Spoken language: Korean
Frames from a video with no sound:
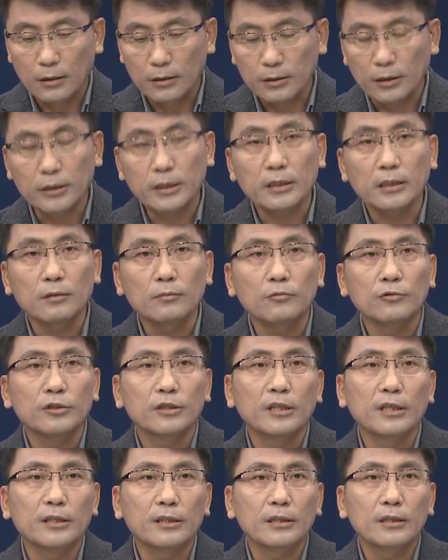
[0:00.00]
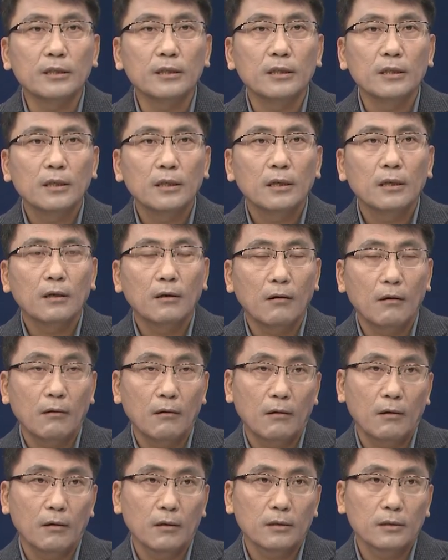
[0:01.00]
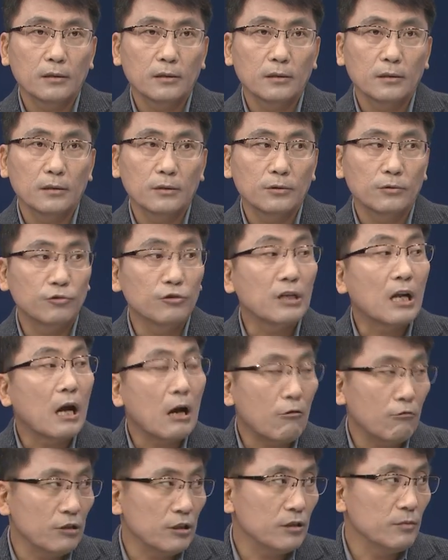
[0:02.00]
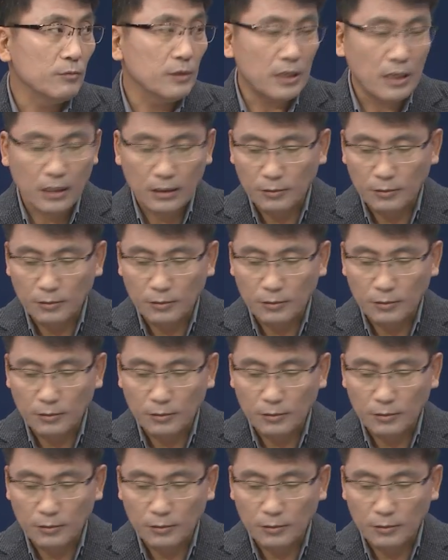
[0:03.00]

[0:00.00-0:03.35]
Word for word: 절차적 문제를 어, 그 주장하고 있습니다.